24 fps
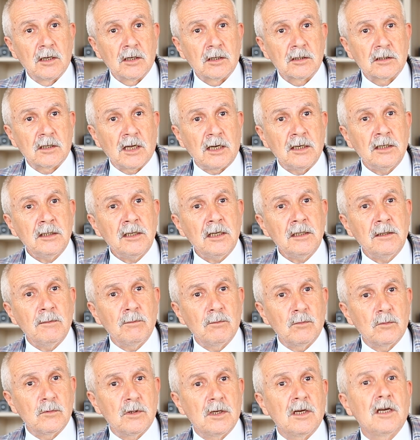Sayın
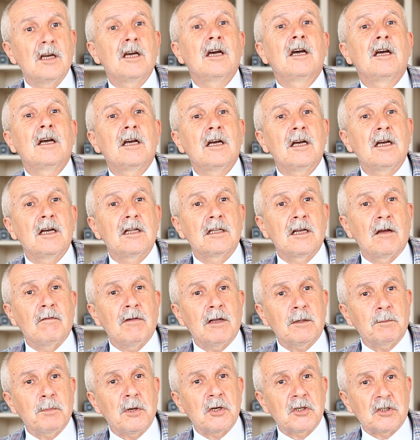dedim ee,
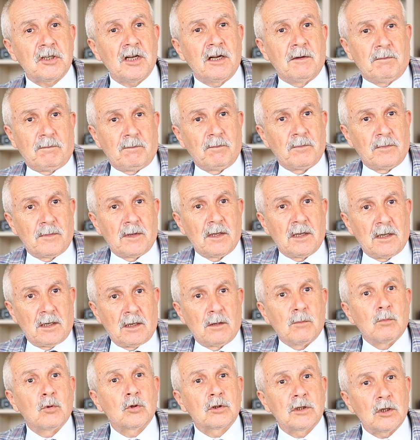devlet başkan
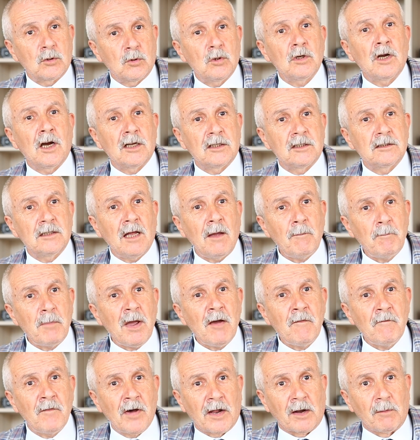burada günaydından
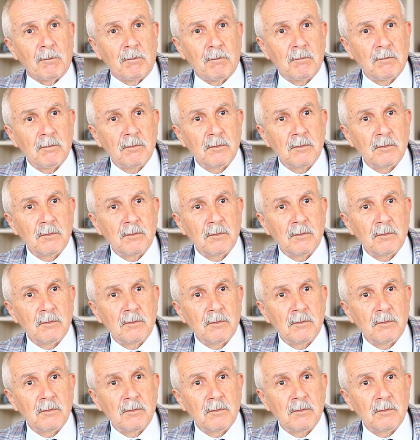ben varım.